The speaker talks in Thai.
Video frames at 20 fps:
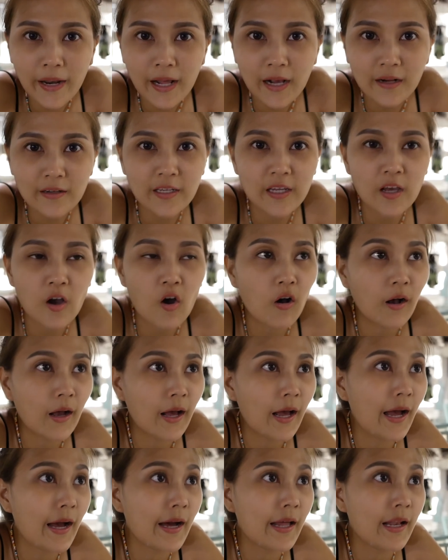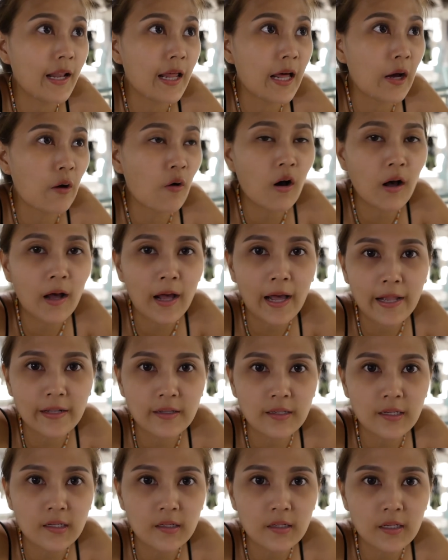นั่งที่ห้องอาหารแล้วห้องอาหาร
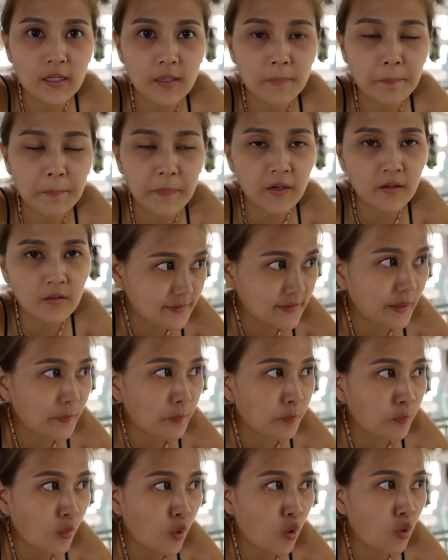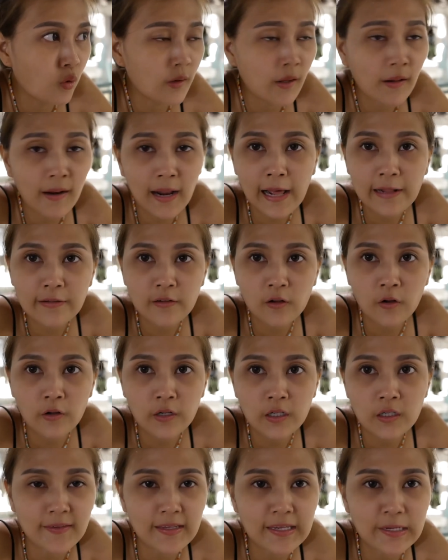ที่นี่เปิดเจ็ดโมงแล้วร้านออ
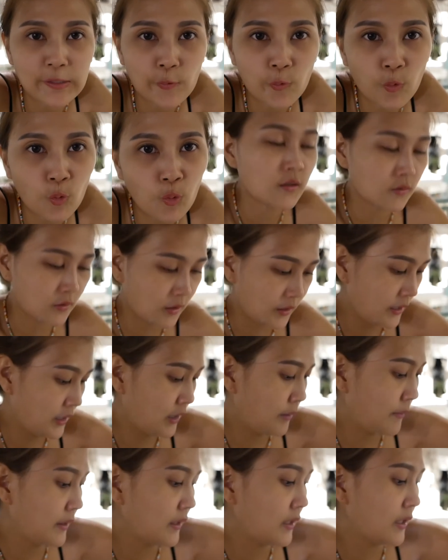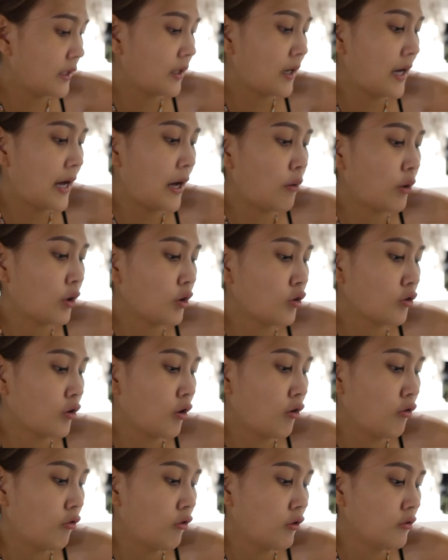เดอร์สี่ทุ่มตอนนี้เรามากินข้าวกันต
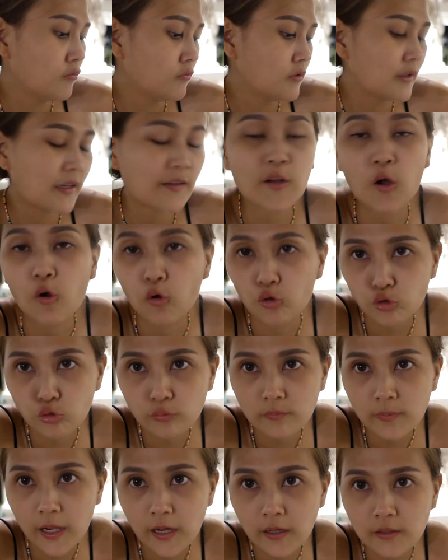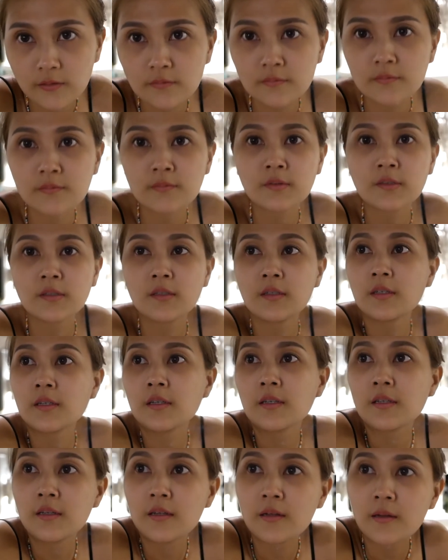อนจะสองทุ่มแล้ว
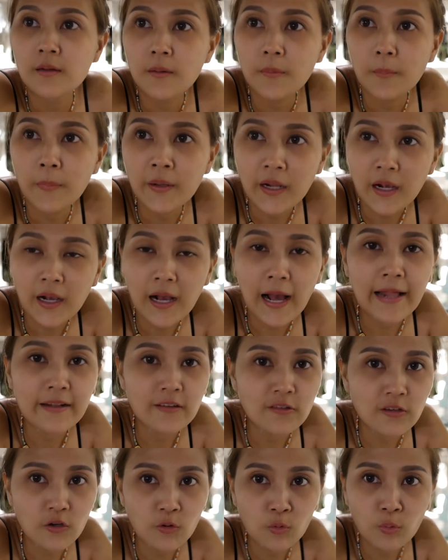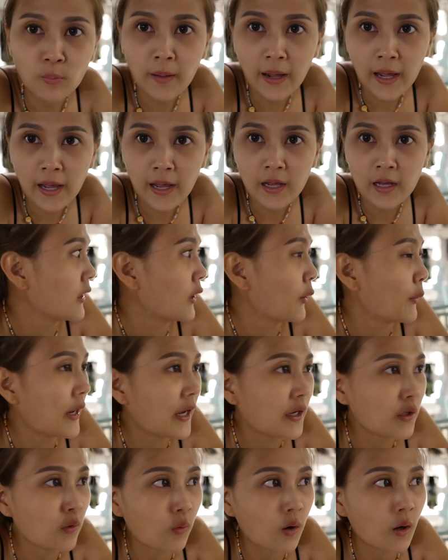บรรยากาศชิลมากเรา
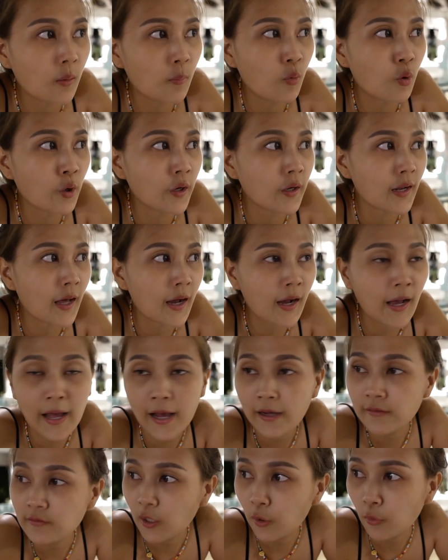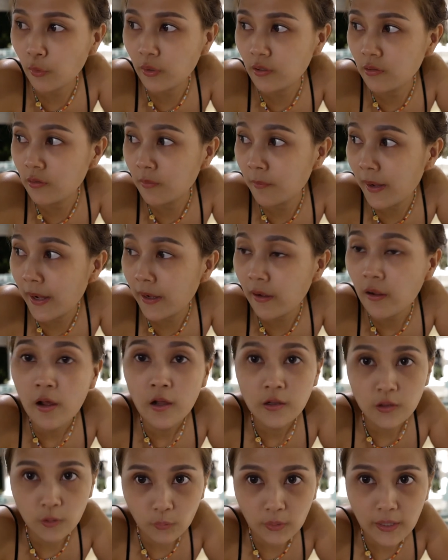นั่งอยู่ข้างบนนั่งห่างจากคนอื่นมาก
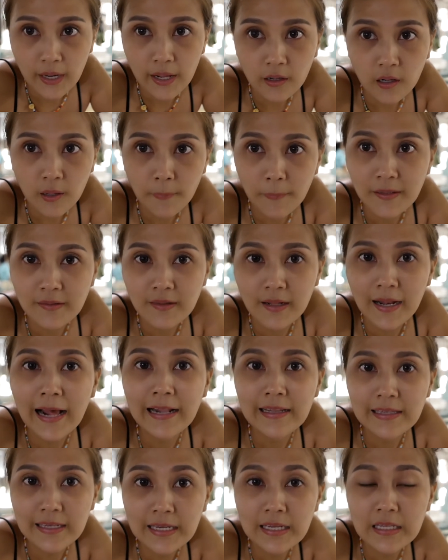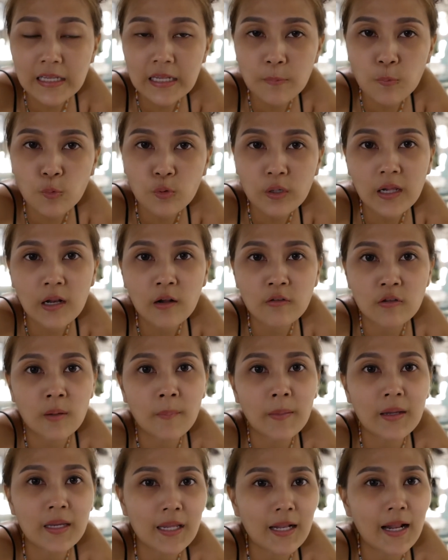ตรงนี้ก็เป็นสถานที่ที่พรุ่งนี้เราต้อง
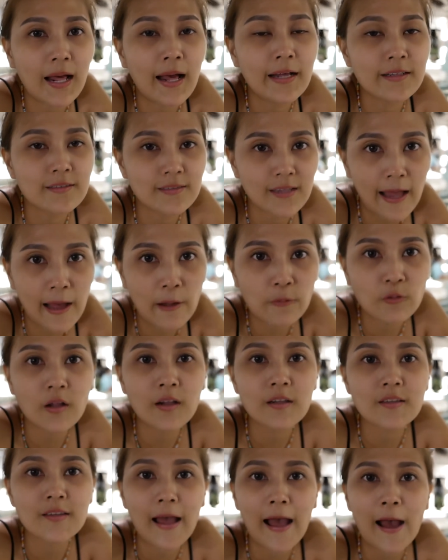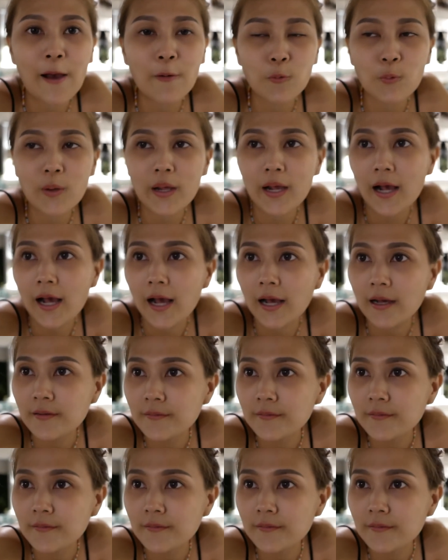มากินอาหารเช้าตอนเช้าด้วยค่ะ